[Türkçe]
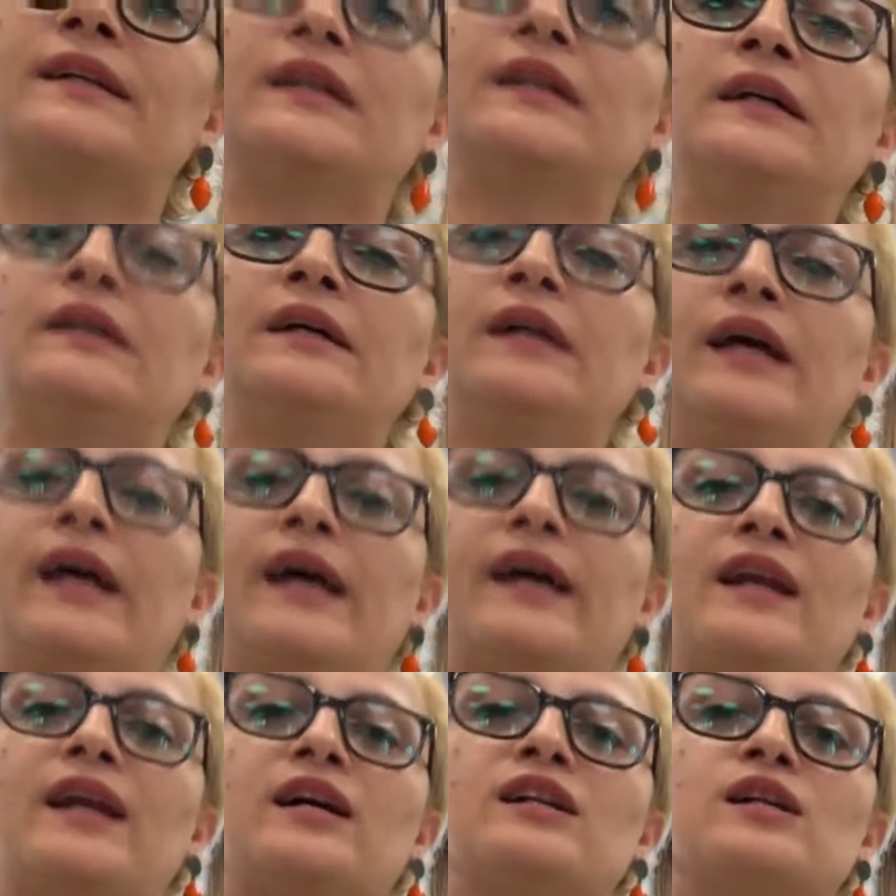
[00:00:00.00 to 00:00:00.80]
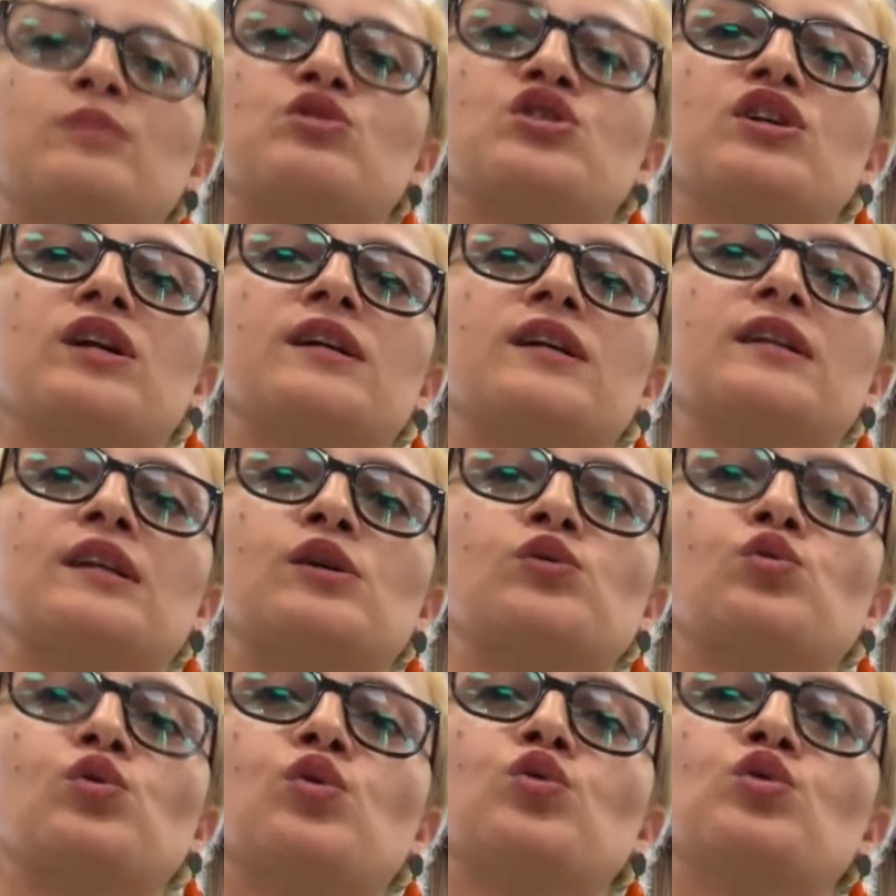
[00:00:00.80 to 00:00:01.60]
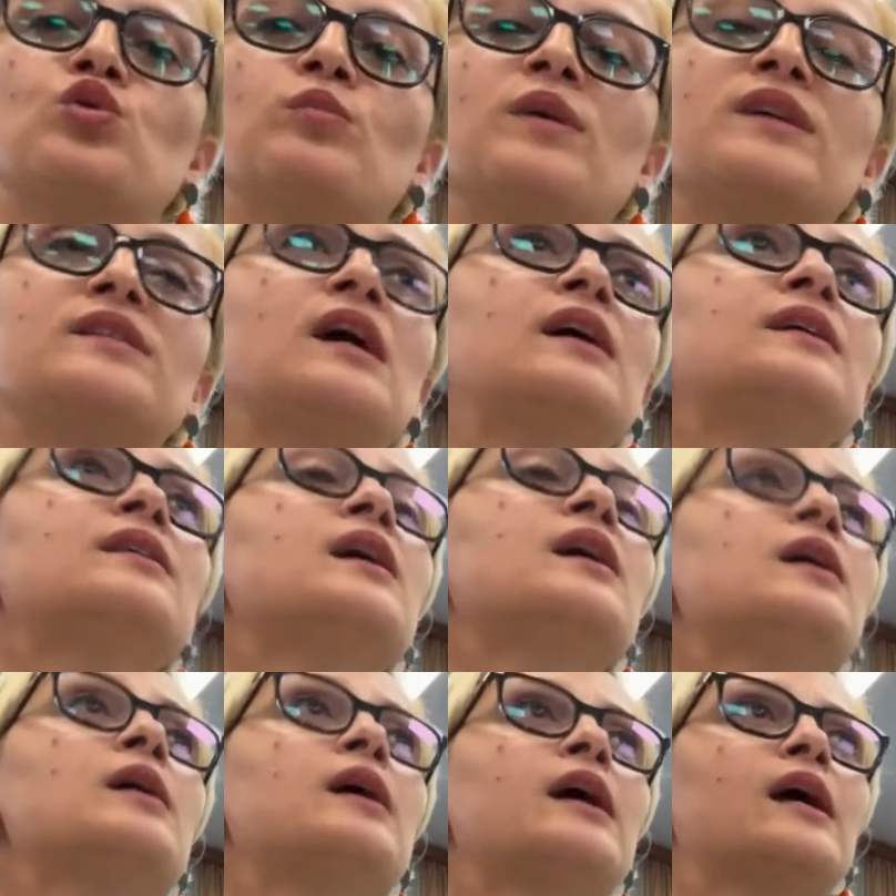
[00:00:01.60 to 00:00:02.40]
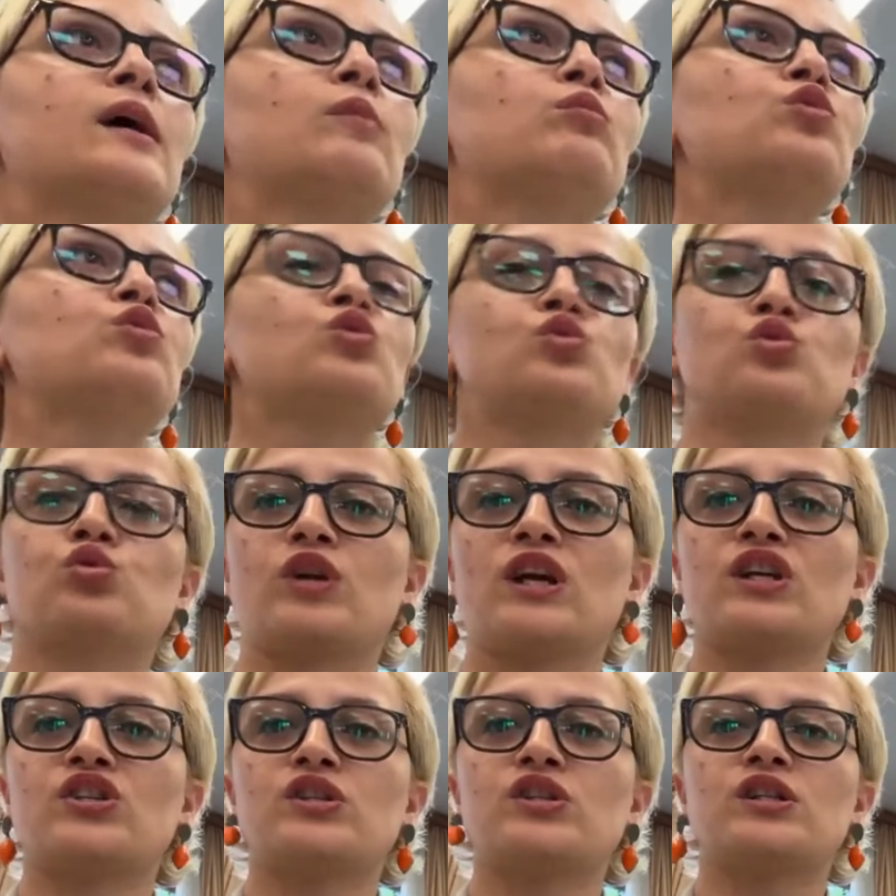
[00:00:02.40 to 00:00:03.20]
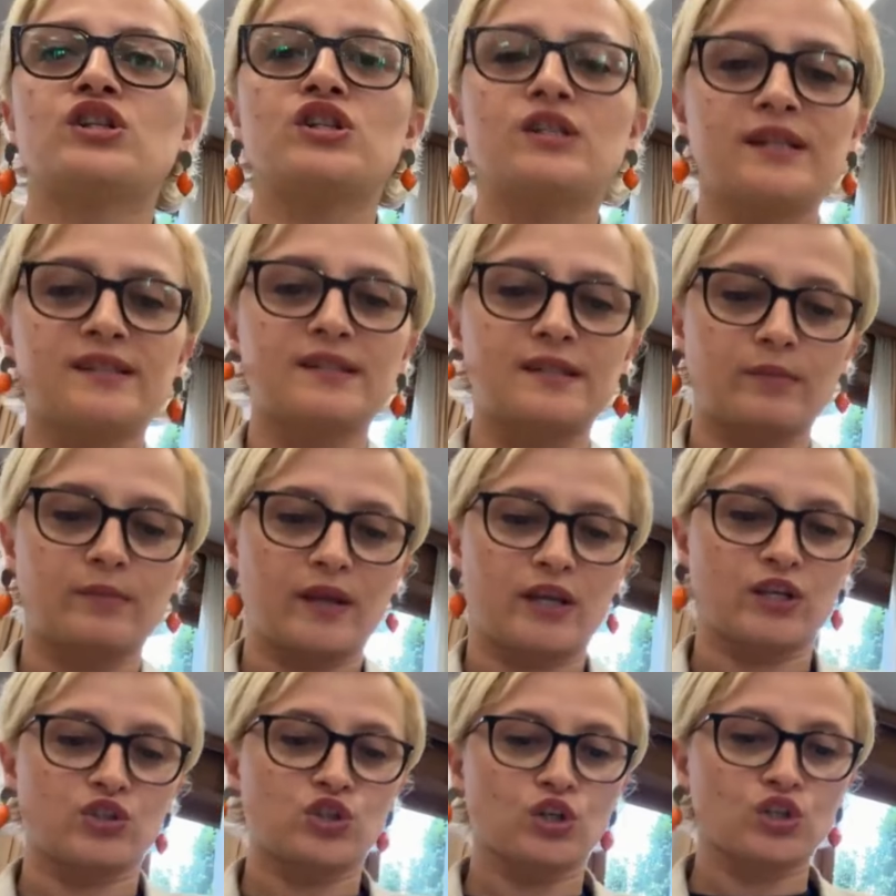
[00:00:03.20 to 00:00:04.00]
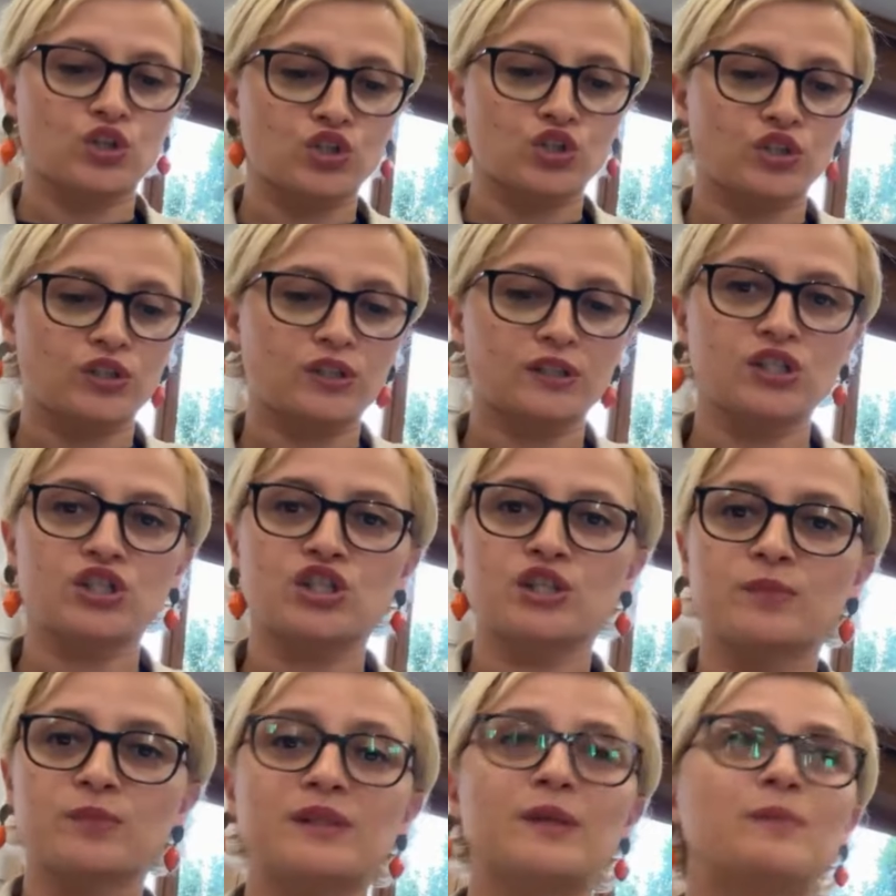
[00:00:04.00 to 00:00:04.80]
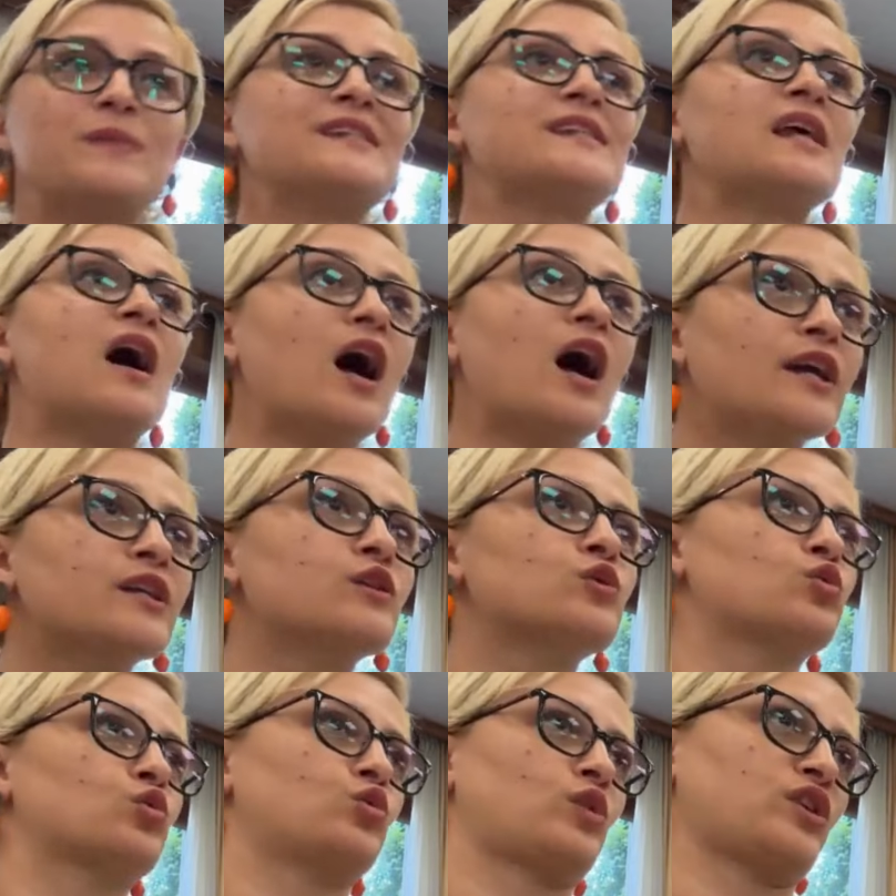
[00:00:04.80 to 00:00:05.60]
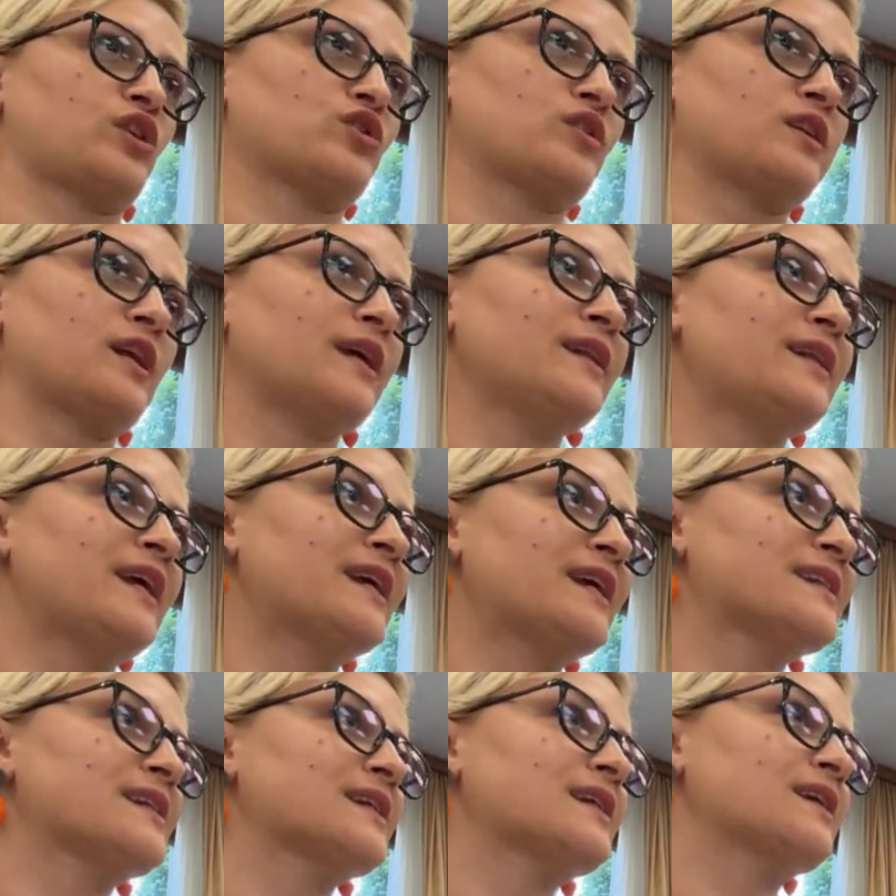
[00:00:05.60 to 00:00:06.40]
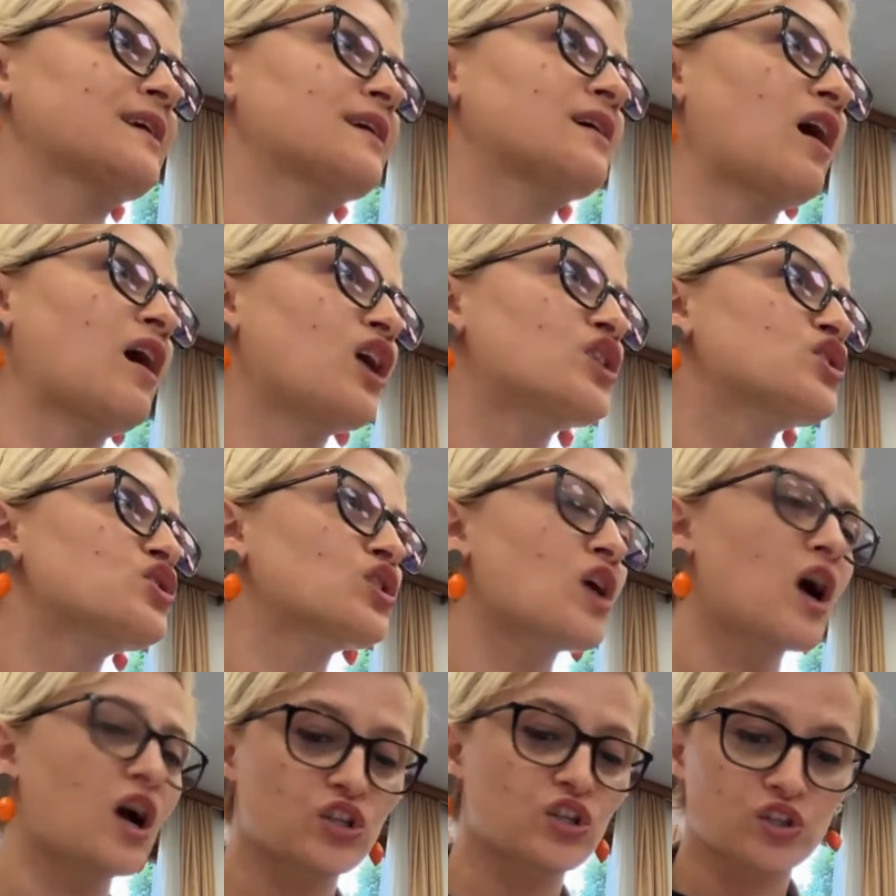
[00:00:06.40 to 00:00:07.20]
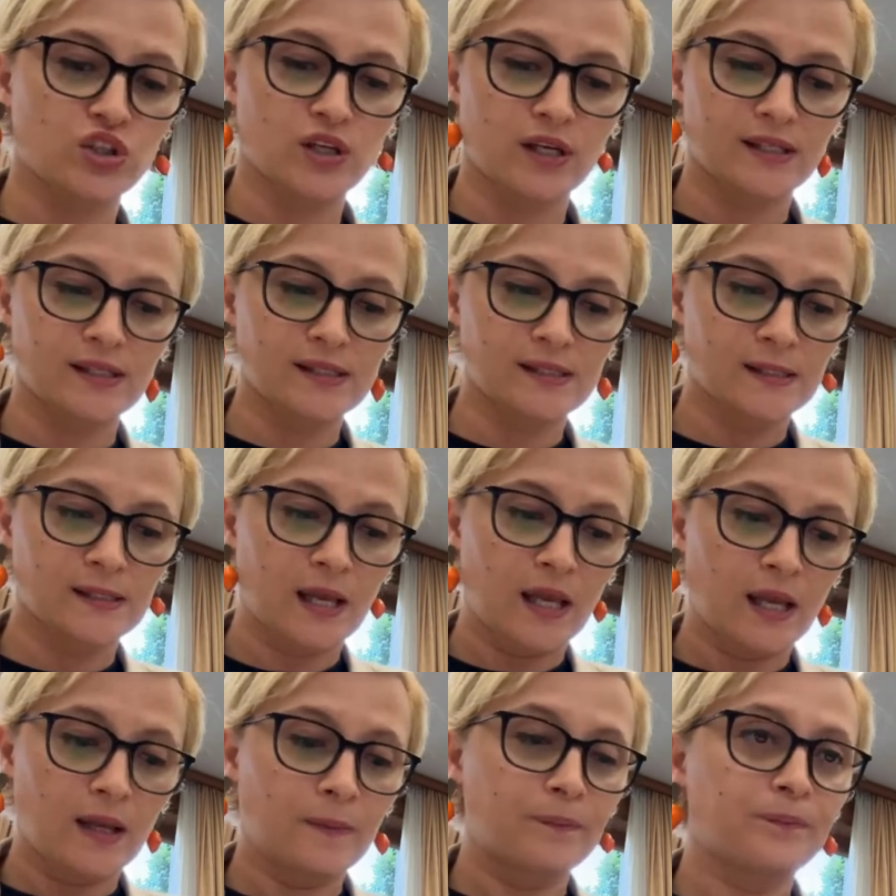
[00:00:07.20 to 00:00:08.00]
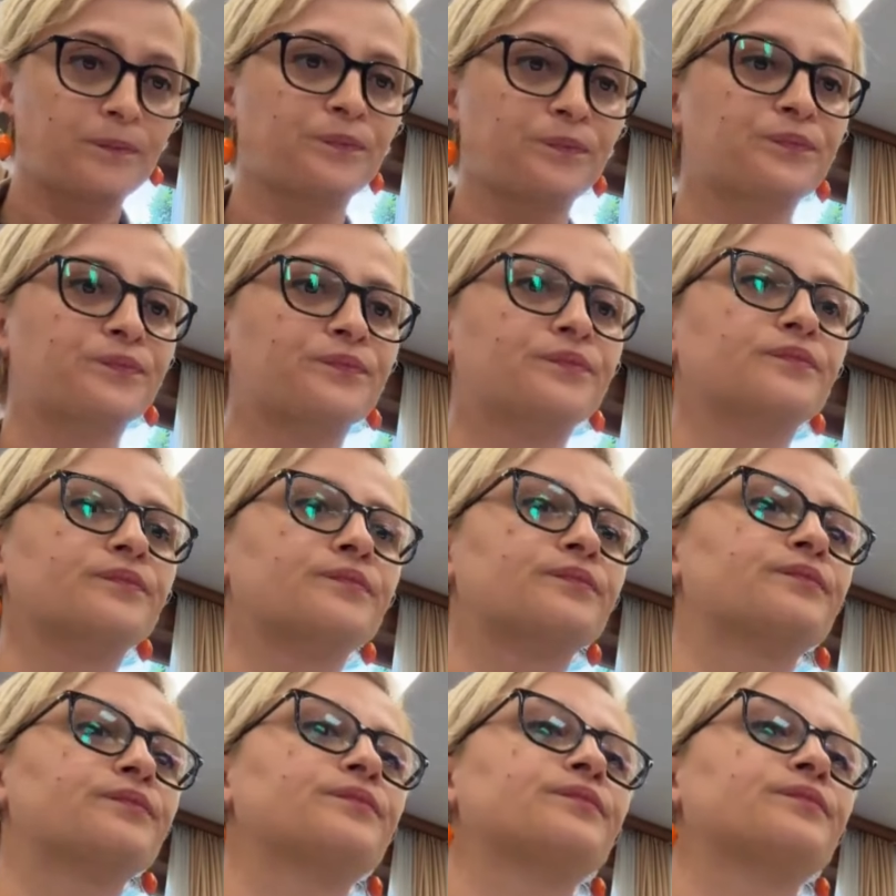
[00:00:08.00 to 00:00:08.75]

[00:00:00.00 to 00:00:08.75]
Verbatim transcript: da herhangi bir şekilde sorulmadan e, bu süreç işletilmeye çalışıldı. Şimdi biz aynı süreçle ne yazık ki karşı karşıyayız. Pardon, pardon,